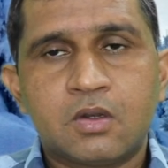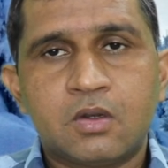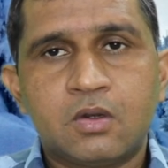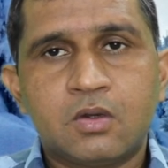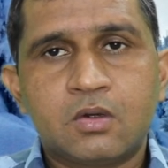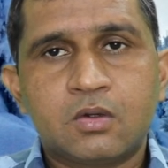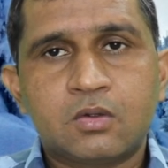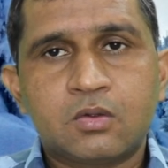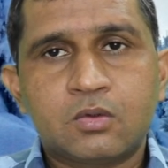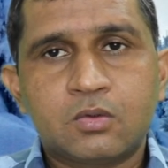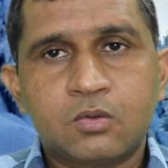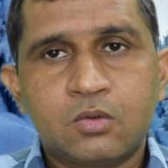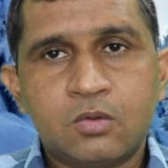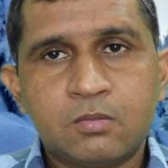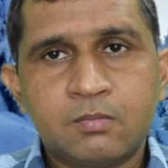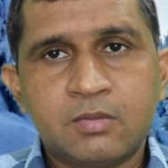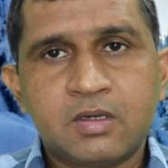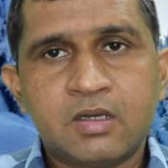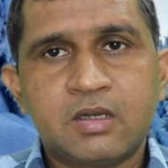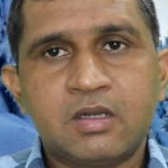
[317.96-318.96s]
और
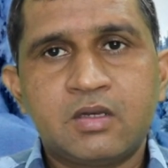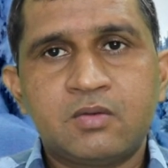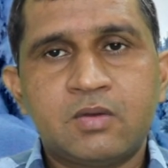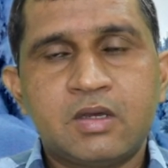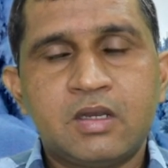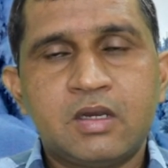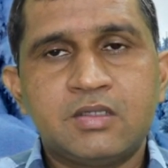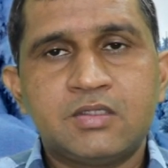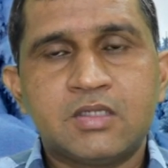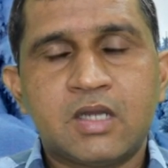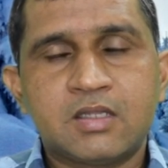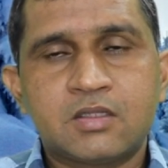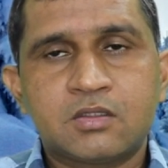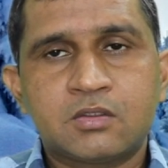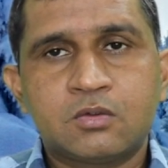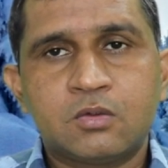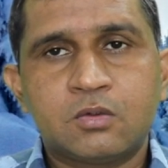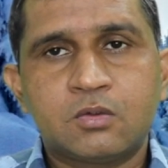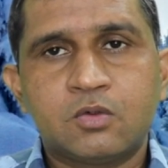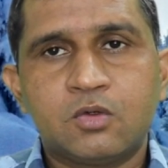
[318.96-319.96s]
कुंभ लगन वाले
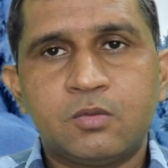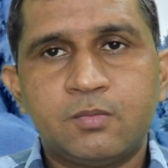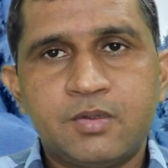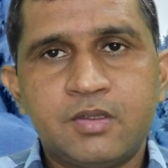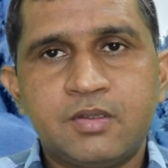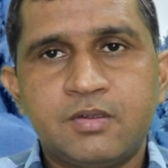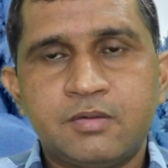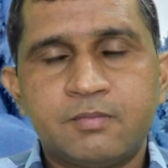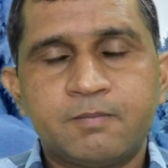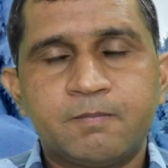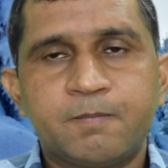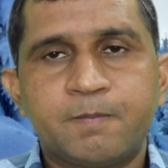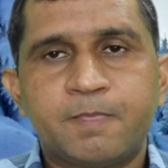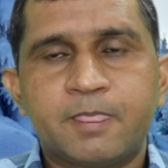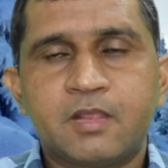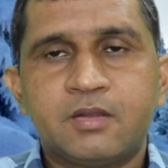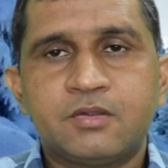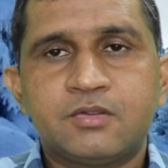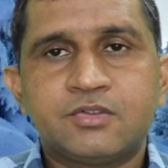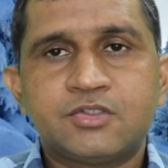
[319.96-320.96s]
जातकों को भी
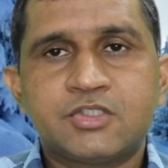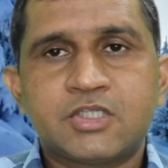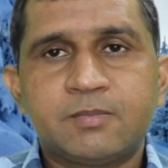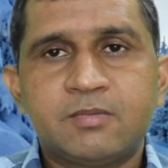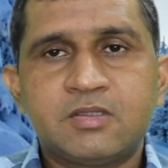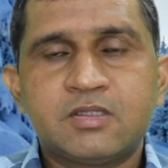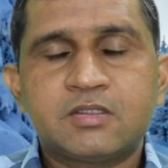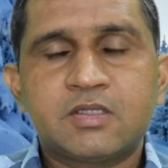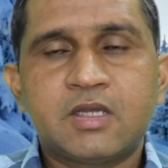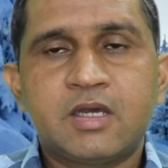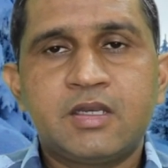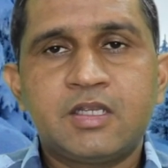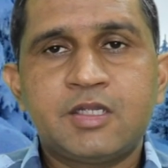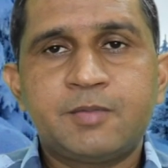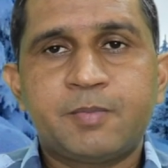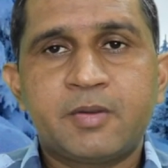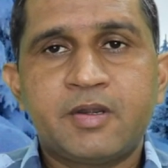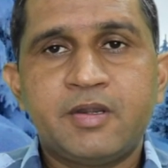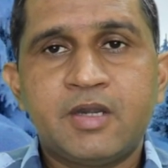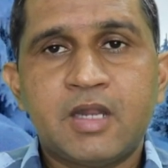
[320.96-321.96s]

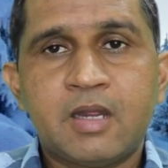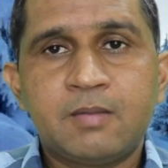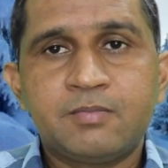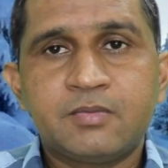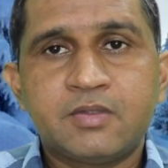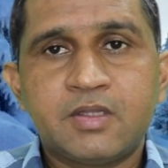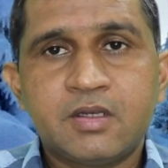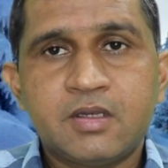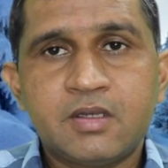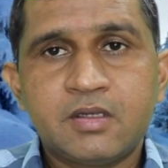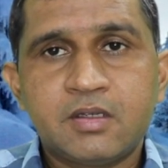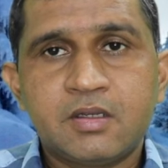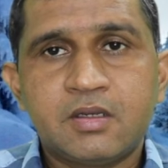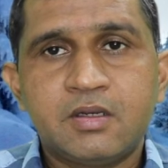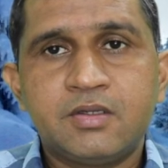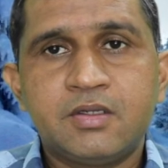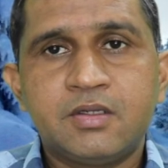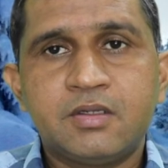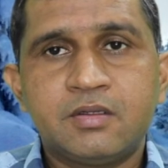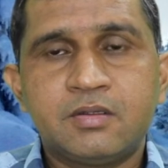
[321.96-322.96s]
चमत्कारिक परिणाम देने के
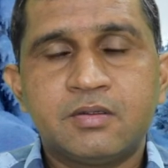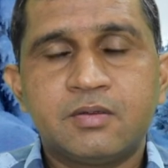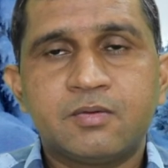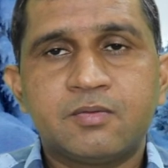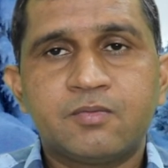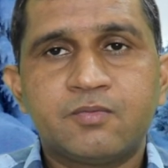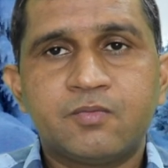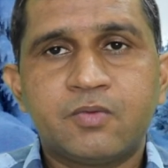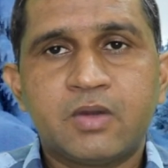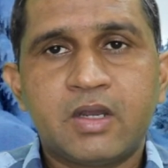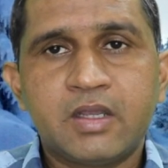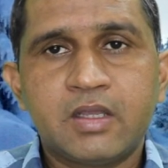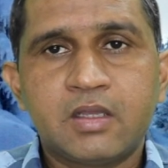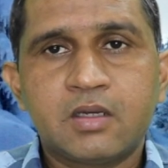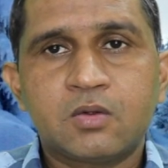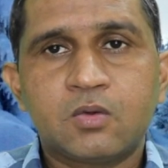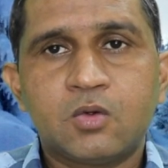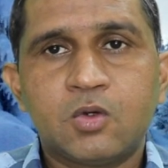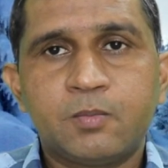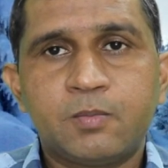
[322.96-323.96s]
लिए
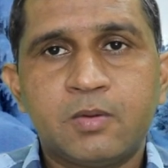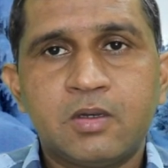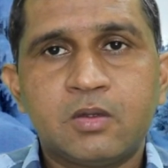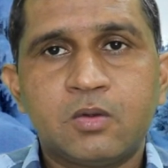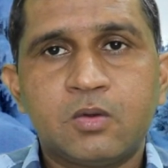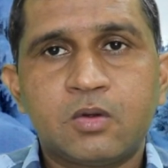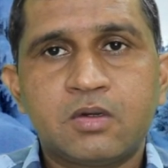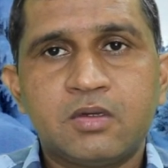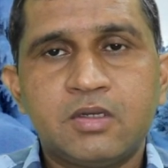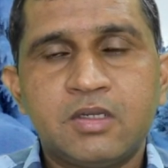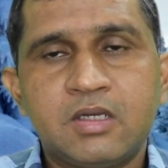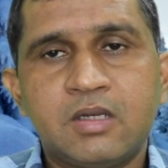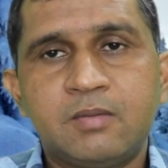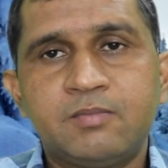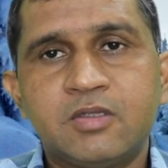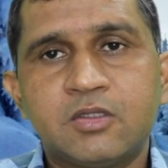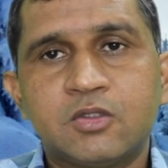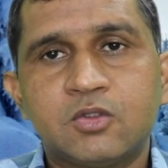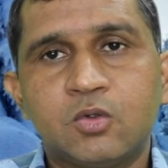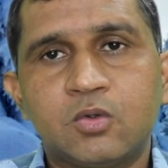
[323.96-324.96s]
फायर ओपल और
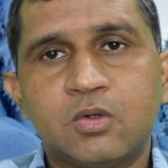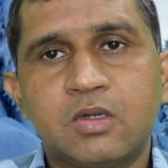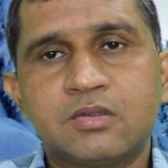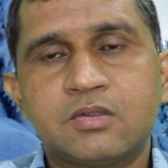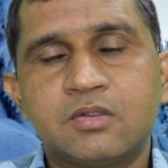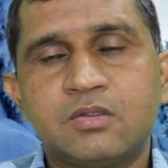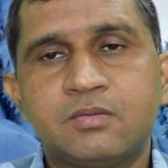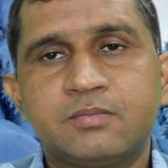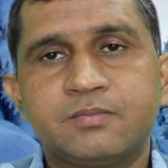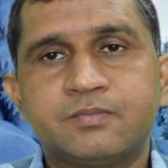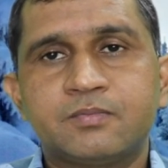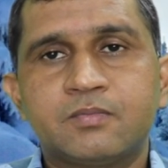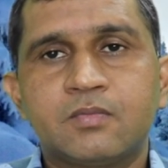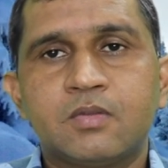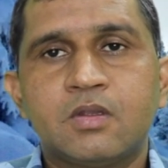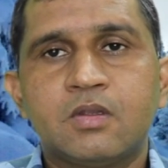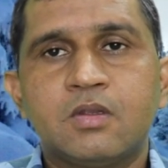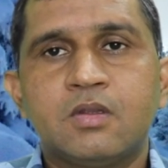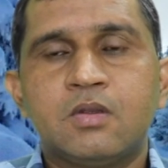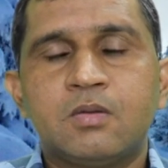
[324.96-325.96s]
नीलम ये दो रत्न
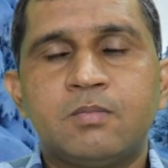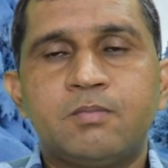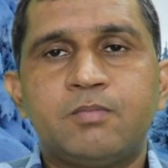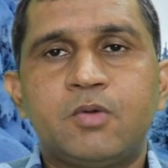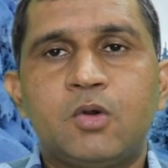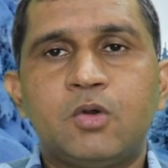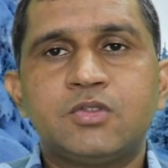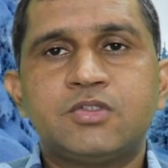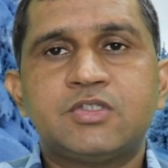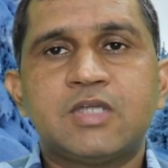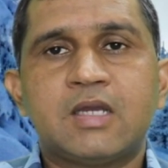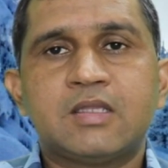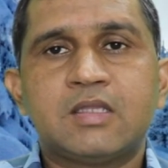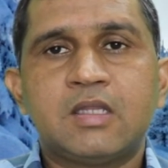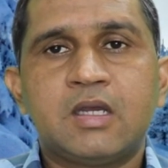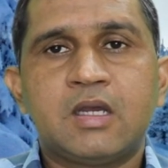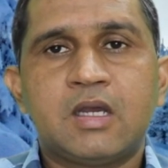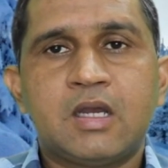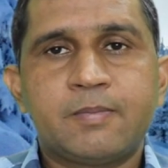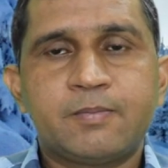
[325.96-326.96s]
बहुत
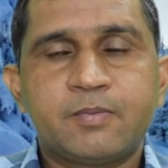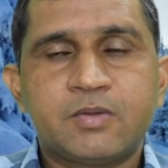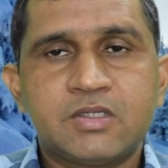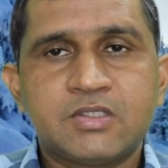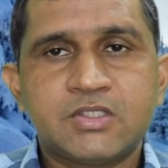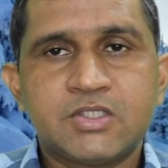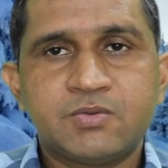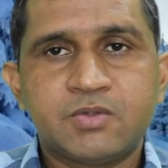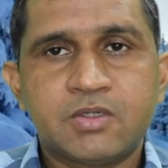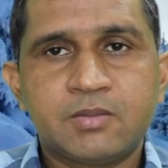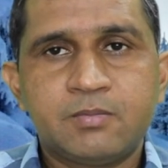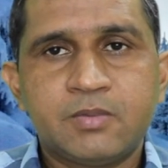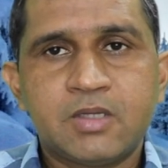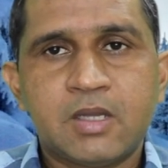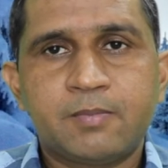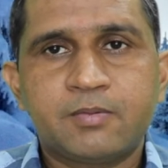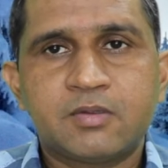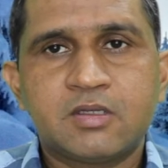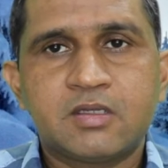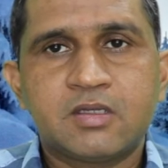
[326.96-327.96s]
ज़्यादा आपके जीवन में
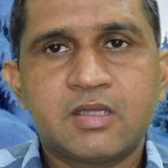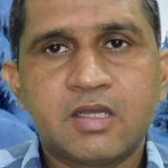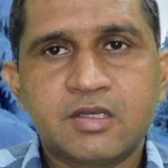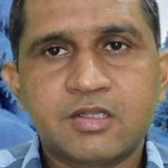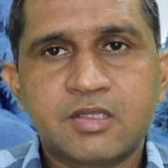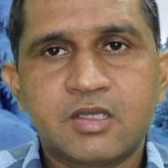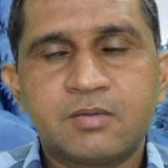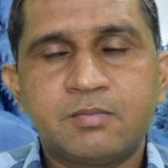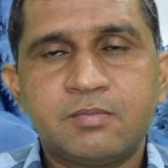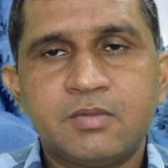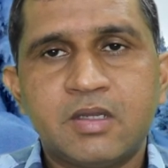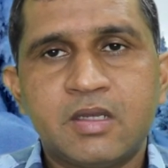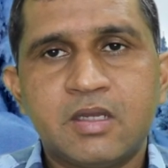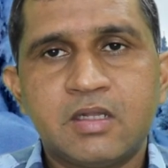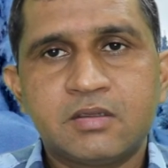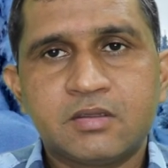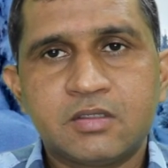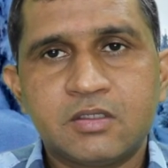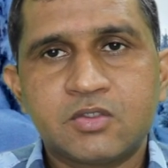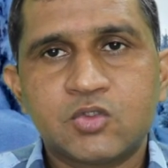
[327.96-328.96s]
आपके कैरियर में
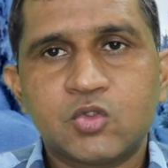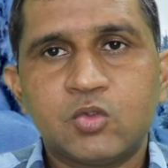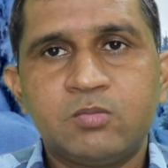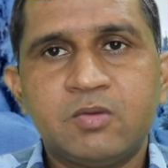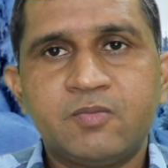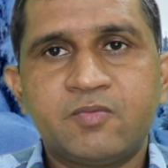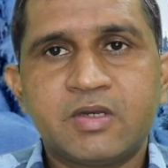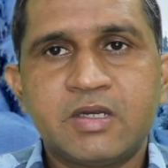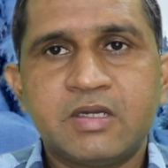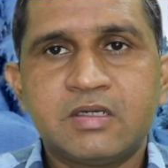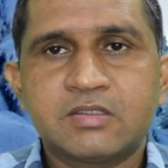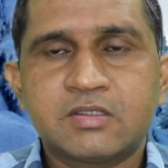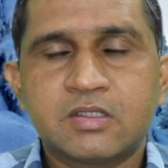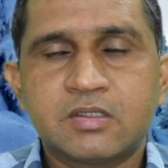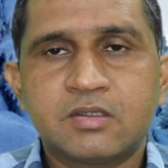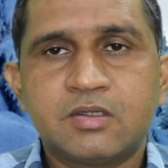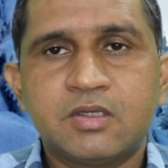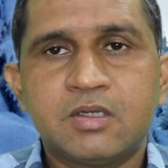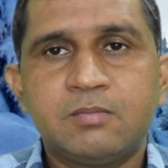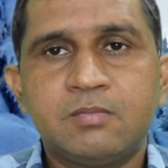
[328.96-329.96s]
हेल्थ इशू में फ्रेंड
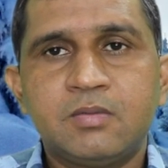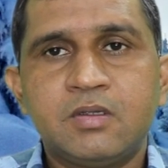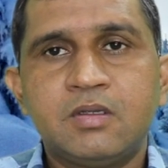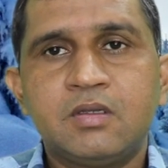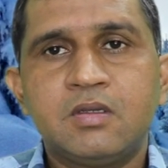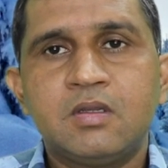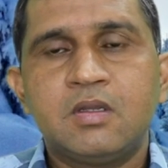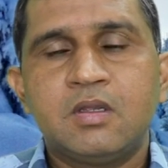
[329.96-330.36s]
सर्किल में